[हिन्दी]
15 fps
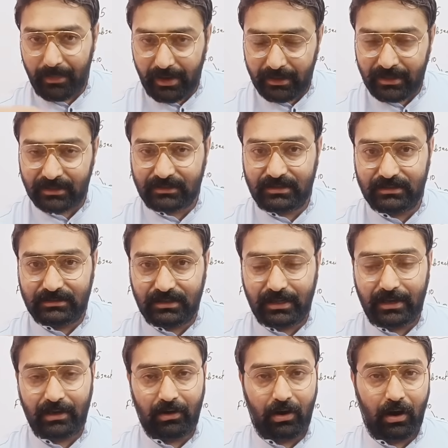मेहनत
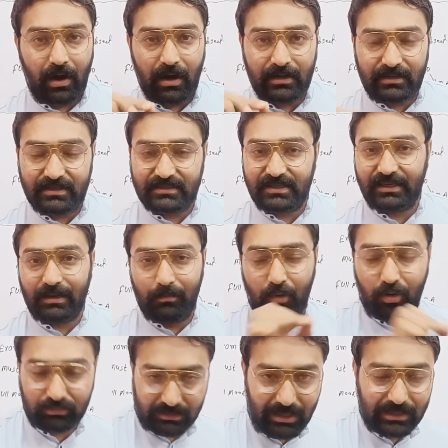कीजिए और किसी के
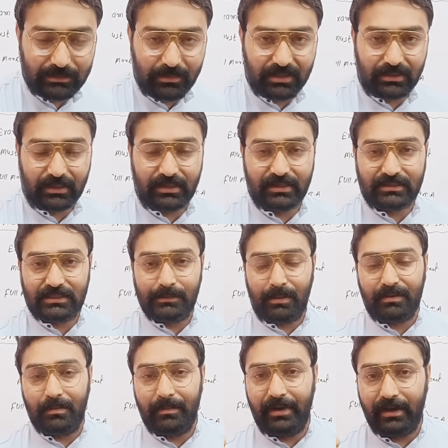मोहताज मत रखिए सिर्फ
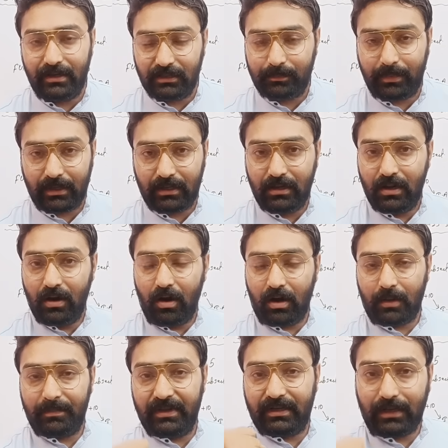अपनी मेहनत पर
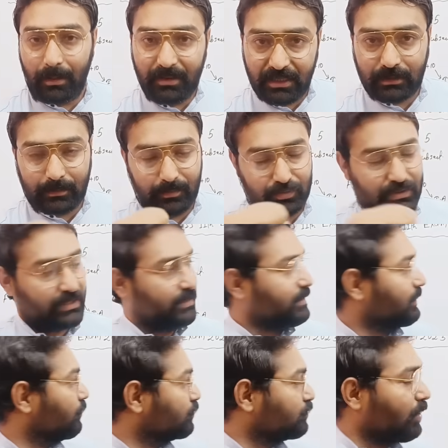और अपनी काबिलियत पर भरोसा
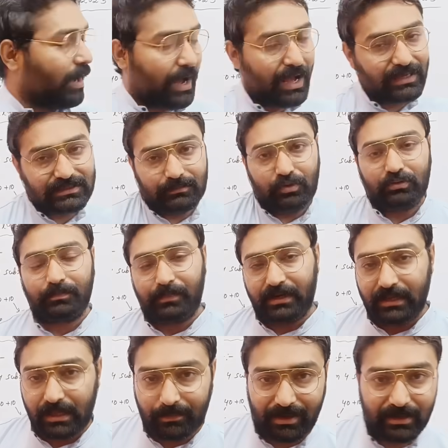रखिए दोस्तों आज हम लोग
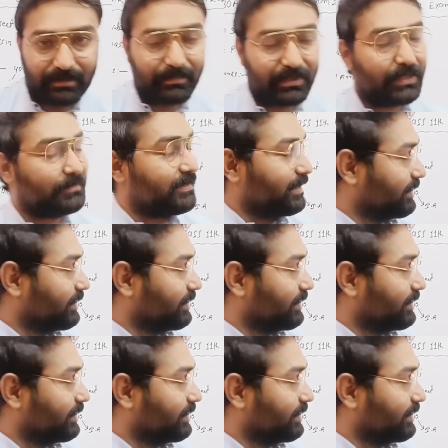पढ़ने वाले मतलब